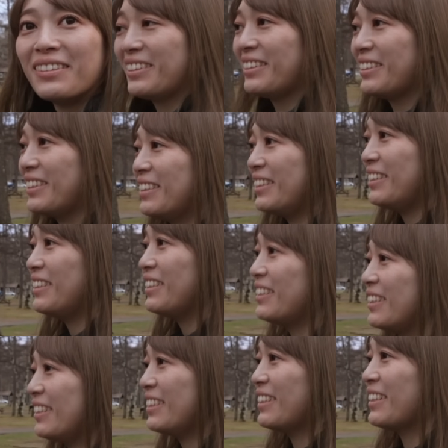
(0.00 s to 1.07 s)
え
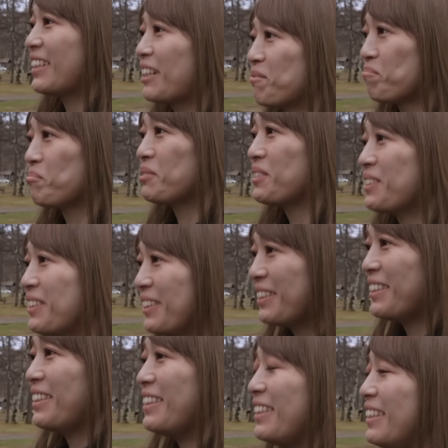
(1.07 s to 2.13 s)
イージーキャンプ
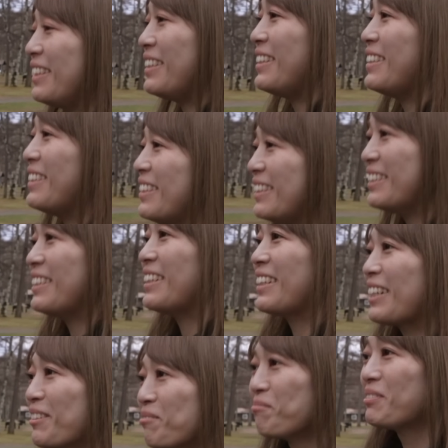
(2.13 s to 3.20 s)
イー
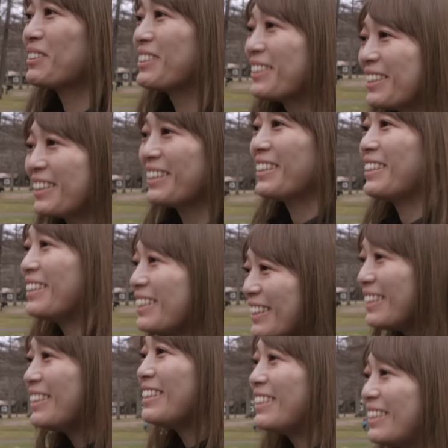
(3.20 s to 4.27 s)

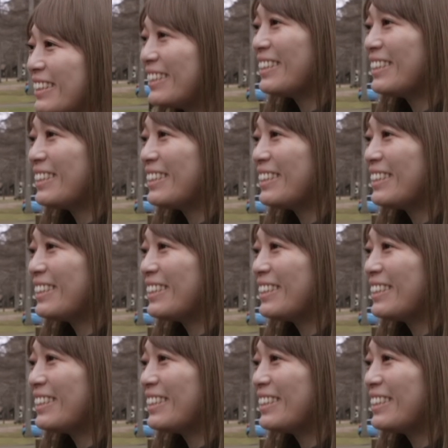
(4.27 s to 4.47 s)
ジーキャンプイージー